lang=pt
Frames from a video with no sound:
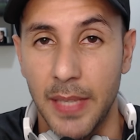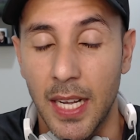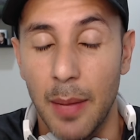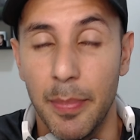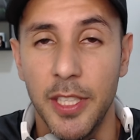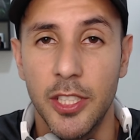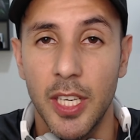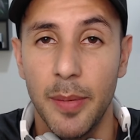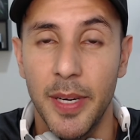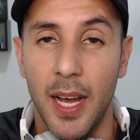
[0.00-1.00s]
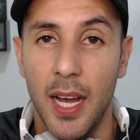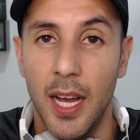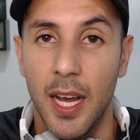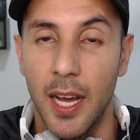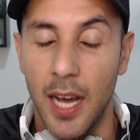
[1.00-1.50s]
acabei de terminar
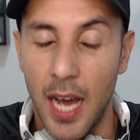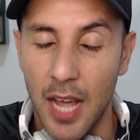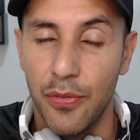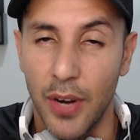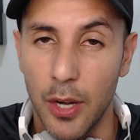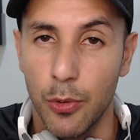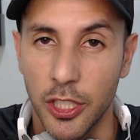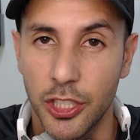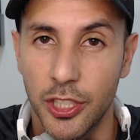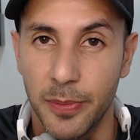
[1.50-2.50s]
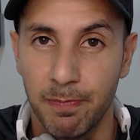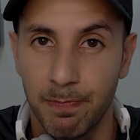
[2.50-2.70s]
Hi-Fi Rush.